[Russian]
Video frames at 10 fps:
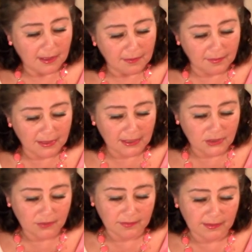
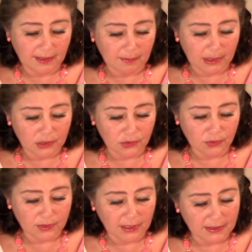Выращивать домашнюю
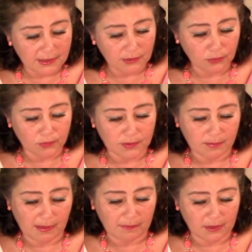скотину у
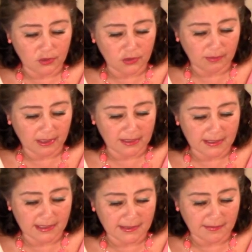себя в личном
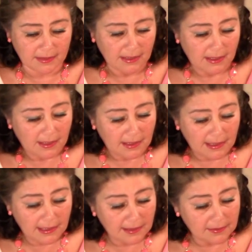хозяйстве
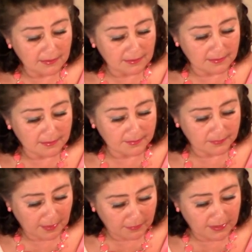или
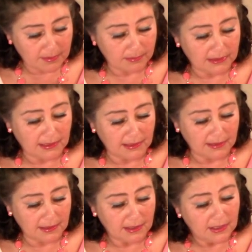на фермы для
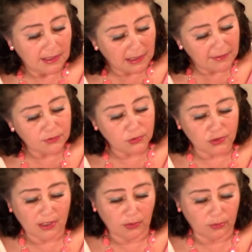еды, или все же
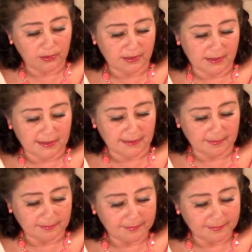охотиться?